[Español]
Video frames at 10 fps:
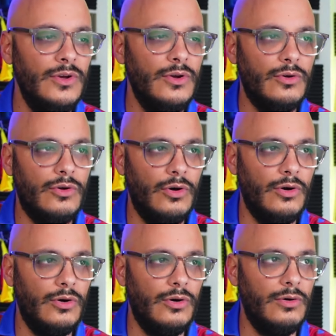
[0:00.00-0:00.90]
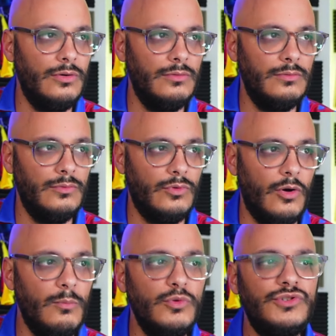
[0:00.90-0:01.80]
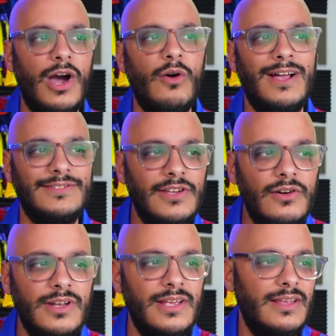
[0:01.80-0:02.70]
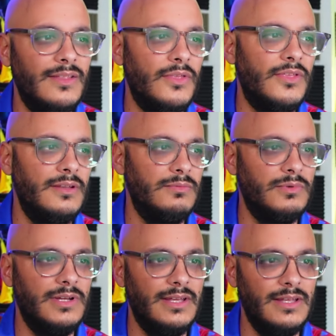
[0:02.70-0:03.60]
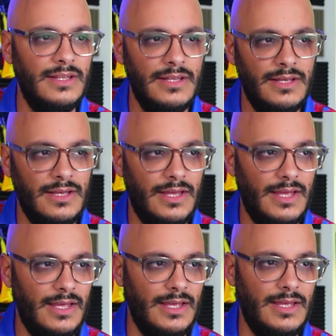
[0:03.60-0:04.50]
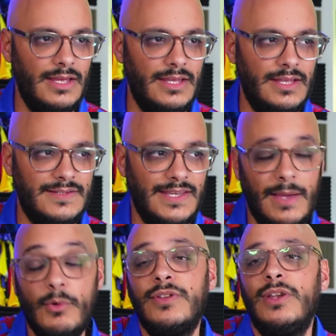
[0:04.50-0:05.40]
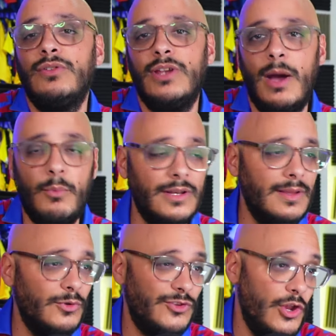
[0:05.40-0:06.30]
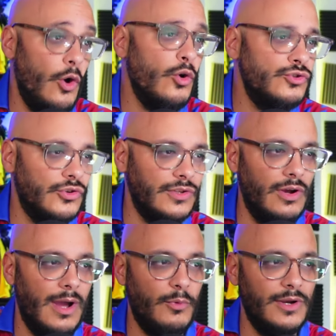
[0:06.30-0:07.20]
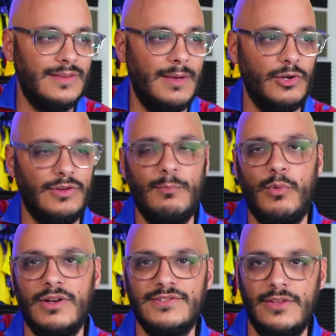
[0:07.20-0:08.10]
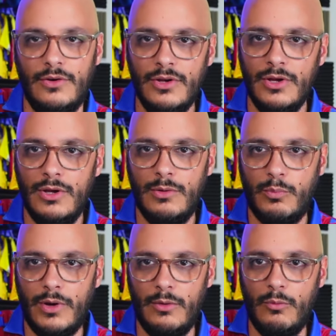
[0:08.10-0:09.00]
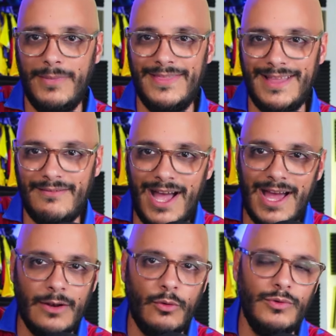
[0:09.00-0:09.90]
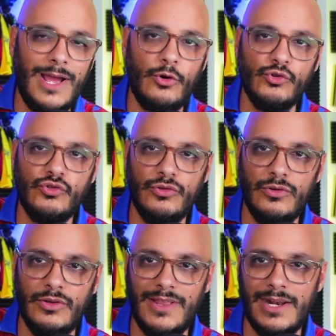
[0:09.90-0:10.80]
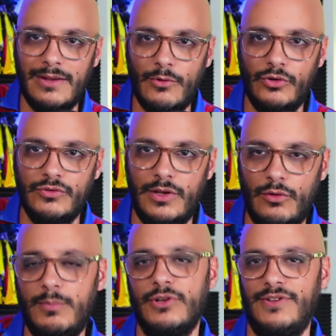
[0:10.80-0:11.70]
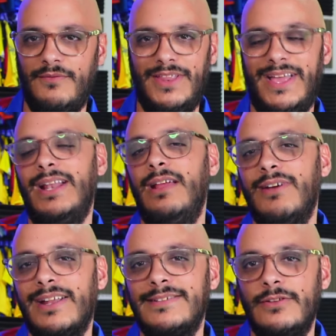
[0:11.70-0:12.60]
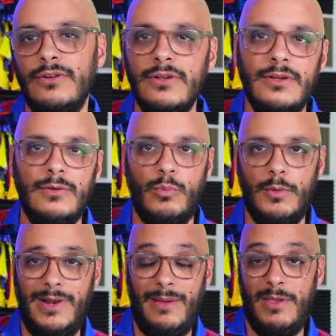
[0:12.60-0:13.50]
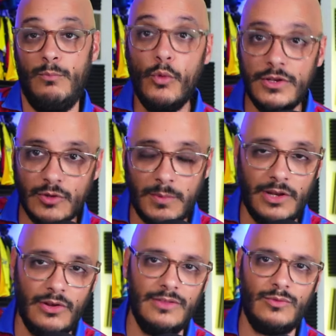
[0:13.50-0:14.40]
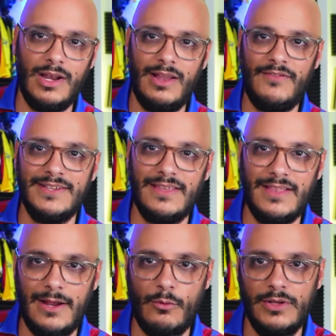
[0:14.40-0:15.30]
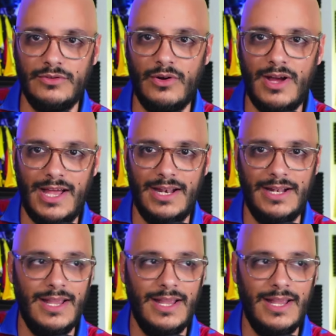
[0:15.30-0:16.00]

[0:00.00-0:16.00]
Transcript: con, muchas ocasiones, es decir, pues eh, sí que hemos tenido tiros a puerta, hemos tenido ocho tiros a puerta, pero tampoco ha sido pues un vendaval o un acoso y derribo continuo, pero sí es verdad que el Eibar ha sido pues para mí muy superior en todas las fases del encuentro al,